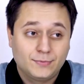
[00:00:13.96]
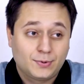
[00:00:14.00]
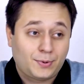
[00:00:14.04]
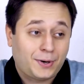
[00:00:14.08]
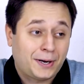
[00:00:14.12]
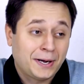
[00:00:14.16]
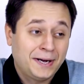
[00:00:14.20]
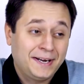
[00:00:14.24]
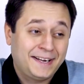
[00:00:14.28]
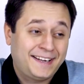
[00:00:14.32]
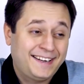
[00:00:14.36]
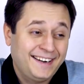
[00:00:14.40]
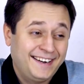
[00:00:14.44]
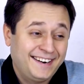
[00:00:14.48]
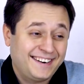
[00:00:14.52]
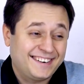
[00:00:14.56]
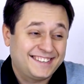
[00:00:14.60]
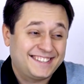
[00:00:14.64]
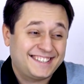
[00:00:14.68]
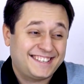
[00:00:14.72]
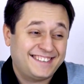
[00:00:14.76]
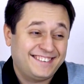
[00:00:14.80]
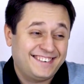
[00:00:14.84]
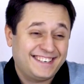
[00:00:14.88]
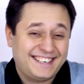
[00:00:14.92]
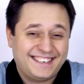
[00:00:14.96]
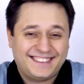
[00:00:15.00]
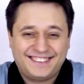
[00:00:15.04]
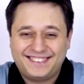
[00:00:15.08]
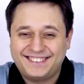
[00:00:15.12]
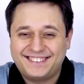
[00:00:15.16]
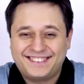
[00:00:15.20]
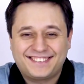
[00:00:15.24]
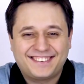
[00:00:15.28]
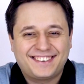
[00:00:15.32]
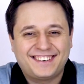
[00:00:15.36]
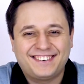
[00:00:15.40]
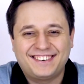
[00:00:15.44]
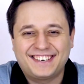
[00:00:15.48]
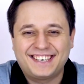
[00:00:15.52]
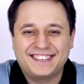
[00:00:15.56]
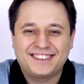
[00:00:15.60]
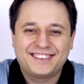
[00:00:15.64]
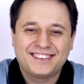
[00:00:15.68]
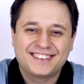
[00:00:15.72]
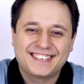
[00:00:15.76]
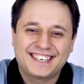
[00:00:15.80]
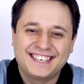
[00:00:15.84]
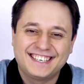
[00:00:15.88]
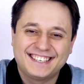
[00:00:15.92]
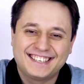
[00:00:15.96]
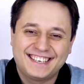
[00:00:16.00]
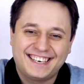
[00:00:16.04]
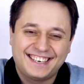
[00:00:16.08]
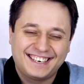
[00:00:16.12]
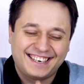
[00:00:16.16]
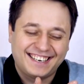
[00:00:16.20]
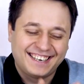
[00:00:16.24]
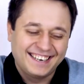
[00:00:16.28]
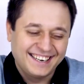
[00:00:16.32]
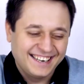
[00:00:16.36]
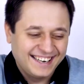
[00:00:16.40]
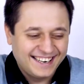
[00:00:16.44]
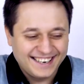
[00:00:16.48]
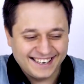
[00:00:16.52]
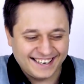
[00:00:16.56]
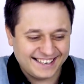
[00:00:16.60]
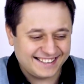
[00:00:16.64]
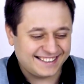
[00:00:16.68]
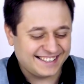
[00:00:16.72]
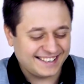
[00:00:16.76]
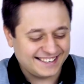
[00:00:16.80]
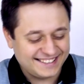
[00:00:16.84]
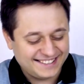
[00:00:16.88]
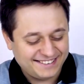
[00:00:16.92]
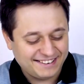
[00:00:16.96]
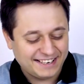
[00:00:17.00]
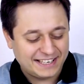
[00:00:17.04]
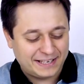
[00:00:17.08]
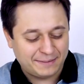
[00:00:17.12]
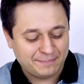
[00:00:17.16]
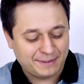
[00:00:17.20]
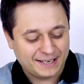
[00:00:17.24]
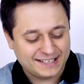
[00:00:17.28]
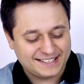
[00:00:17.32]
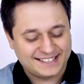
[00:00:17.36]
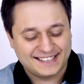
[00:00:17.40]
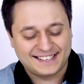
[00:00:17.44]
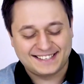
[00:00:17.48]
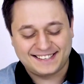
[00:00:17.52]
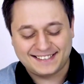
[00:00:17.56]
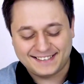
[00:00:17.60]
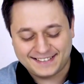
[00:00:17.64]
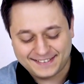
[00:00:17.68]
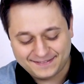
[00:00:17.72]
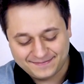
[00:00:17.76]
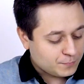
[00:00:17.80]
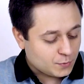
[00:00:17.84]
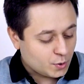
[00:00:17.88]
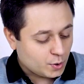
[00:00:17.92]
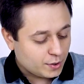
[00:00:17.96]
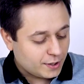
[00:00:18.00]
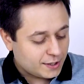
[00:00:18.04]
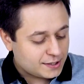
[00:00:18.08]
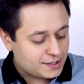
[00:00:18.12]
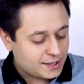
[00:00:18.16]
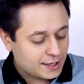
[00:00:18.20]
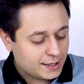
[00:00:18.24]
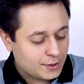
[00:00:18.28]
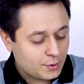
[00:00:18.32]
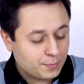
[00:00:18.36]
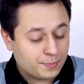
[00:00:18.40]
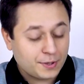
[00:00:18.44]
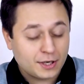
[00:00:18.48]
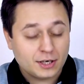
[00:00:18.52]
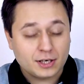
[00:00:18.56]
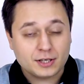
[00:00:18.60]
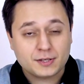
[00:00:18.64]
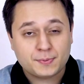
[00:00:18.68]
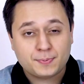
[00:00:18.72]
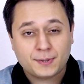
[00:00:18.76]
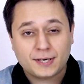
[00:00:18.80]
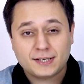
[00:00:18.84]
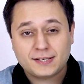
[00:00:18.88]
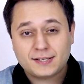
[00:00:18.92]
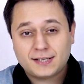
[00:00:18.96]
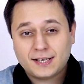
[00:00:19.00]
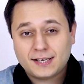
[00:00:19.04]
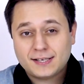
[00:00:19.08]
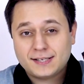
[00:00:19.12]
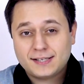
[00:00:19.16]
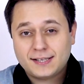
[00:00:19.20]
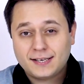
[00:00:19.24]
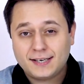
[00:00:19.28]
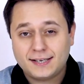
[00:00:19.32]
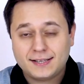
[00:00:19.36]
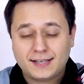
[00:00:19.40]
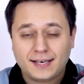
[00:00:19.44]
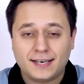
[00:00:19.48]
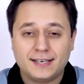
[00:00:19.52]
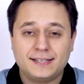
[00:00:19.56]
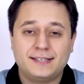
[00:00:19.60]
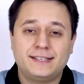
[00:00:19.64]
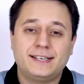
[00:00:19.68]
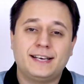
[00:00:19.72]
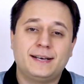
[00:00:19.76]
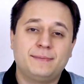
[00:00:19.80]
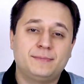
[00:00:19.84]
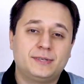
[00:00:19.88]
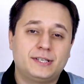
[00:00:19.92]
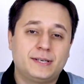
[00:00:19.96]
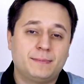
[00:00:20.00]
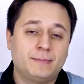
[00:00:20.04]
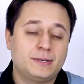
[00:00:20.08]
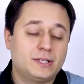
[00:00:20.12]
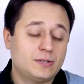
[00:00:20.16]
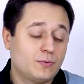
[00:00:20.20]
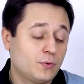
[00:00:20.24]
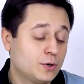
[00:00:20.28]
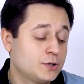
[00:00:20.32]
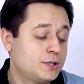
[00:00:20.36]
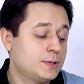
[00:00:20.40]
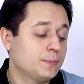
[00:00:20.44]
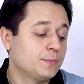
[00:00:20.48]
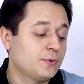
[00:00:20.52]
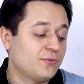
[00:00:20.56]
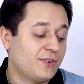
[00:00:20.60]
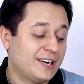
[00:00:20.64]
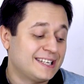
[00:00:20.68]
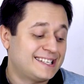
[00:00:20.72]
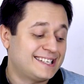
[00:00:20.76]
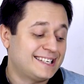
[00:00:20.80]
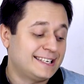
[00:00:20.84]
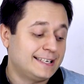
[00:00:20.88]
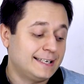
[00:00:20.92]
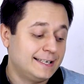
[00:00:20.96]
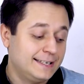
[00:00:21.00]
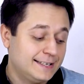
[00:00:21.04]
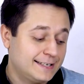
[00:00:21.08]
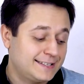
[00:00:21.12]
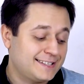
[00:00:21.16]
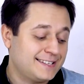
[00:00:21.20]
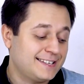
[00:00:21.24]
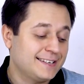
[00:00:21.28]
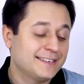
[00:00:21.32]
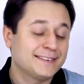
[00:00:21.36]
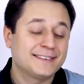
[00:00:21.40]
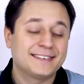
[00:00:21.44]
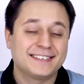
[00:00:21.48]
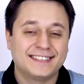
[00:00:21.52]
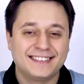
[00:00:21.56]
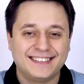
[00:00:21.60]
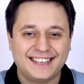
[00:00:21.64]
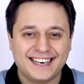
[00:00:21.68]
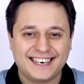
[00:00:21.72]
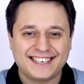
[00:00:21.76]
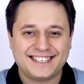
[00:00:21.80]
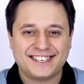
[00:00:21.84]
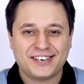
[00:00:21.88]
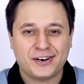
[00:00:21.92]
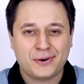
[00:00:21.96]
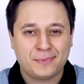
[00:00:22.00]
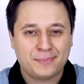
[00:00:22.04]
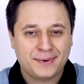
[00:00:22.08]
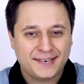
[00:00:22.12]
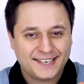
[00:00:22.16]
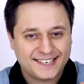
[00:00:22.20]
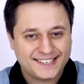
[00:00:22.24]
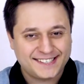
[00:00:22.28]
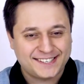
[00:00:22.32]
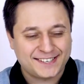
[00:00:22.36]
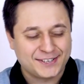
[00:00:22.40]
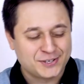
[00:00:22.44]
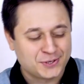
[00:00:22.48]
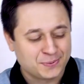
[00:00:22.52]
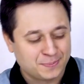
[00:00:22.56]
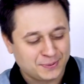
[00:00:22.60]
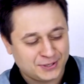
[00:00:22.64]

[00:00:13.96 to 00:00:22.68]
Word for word: Ну, короче говоря, тут говорить долго не надо, это i9 процессор. Ну и на столе у меня неспроста стоит i7-7820X, Дальше вам расскажу